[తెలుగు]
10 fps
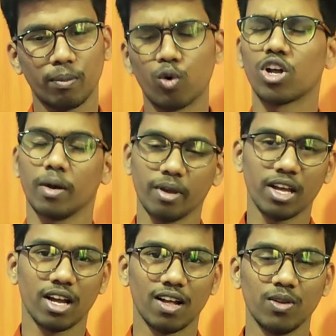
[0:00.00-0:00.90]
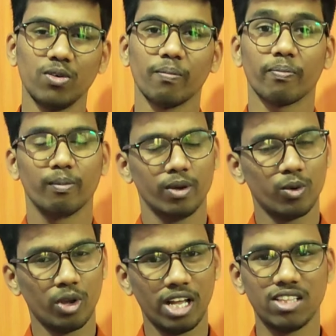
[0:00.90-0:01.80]
ప్రోగ్రామింగే కాదు
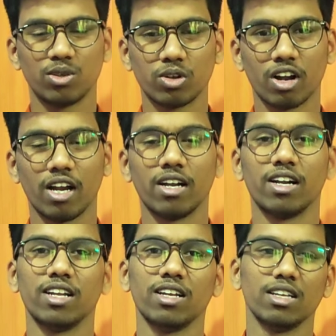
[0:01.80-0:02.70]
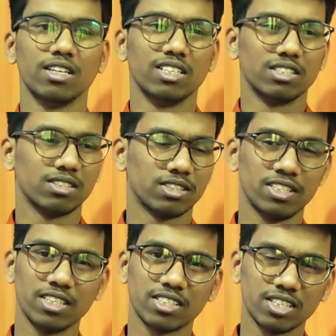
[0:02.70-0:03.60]
మీకు ఏది తీసుకున్నా కానివ్వండి
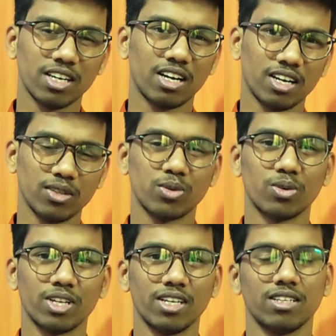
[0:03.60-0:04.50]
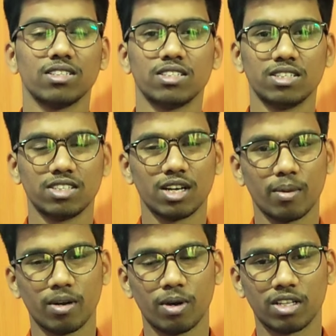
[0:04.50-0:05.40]
చిన్న చిన్న ట్రిక్స్ ఉంటాయి చిన్న చిన్న
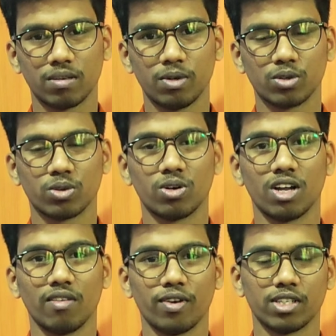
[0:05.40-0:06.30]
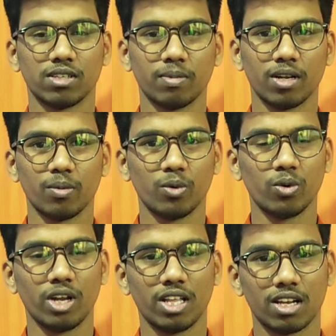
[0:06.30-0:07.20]
మనం అర్థం చేసుకుంటూ ఉండాలి ఫస్ట్ మనము
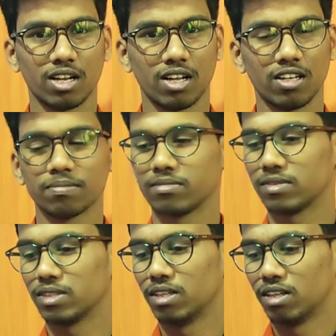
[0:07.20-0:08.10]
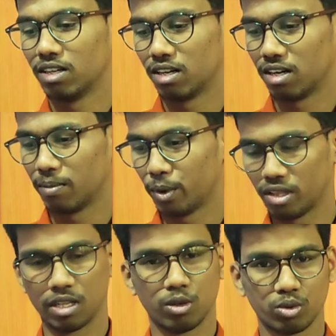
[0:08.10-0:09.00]
ఏదన్నా
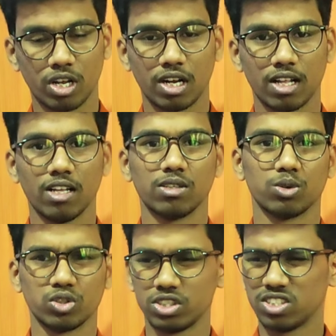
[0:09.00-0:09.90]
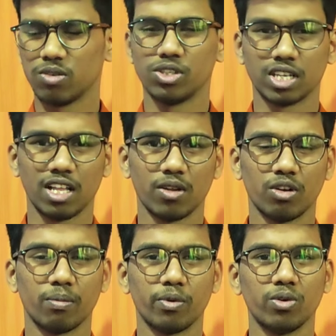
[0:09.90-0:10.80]
ఇప్పుడైతే తెలుసుకుంటాం కదా సో చిన్న చిన్న విషయాలు ఏదో
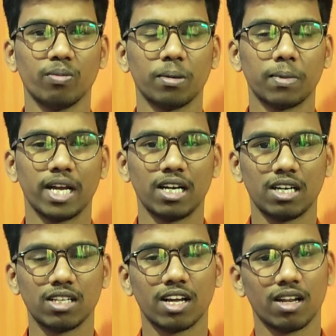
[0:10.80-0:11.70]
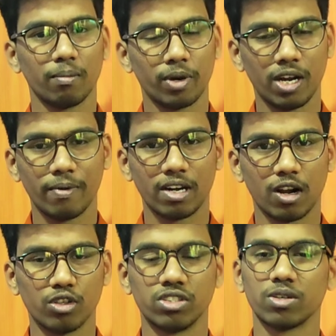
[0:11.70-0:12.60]
ఉన్నప్పుడు మనం డైరెక్ట్ దాన్ని బ్రెయిన్ వెయిట్
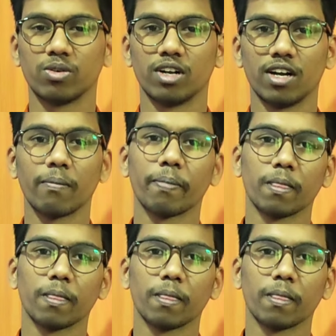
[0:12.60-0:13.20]
ఆలోచించకుండా